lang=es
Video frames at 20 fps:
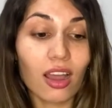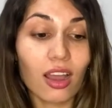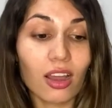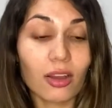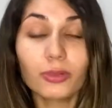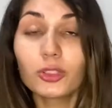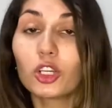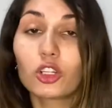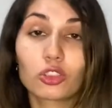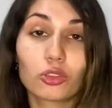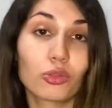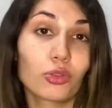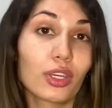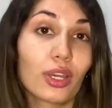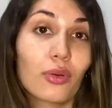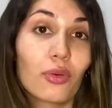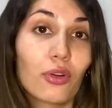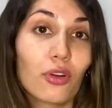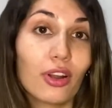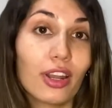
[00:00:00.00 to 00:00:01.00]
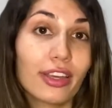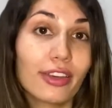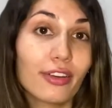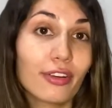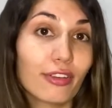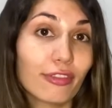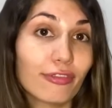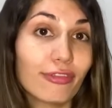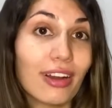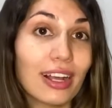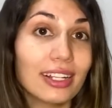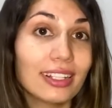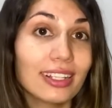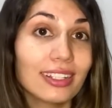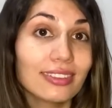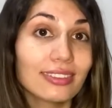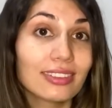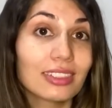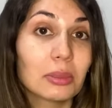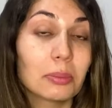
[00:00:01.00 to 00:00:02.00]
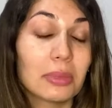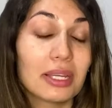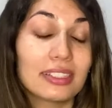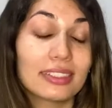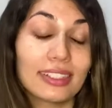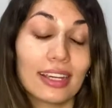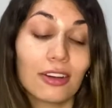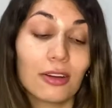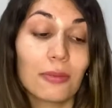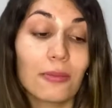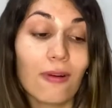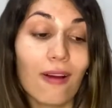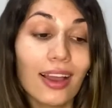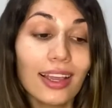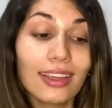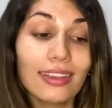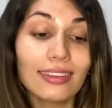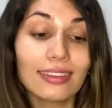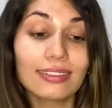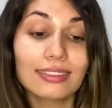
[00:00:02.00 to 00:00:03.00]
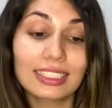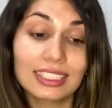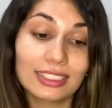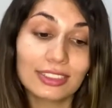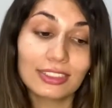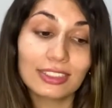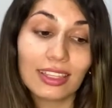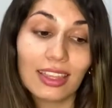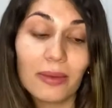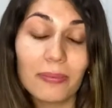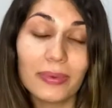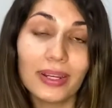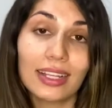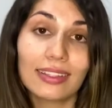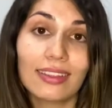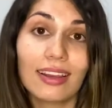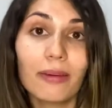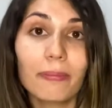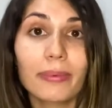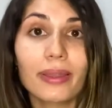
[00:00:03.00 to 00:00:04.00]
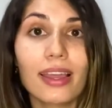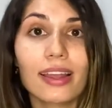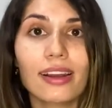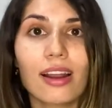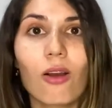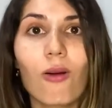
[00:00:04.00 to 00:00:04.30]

yo estudié en un colegio con falda, me decían como, ay, no te depilaste las piernas,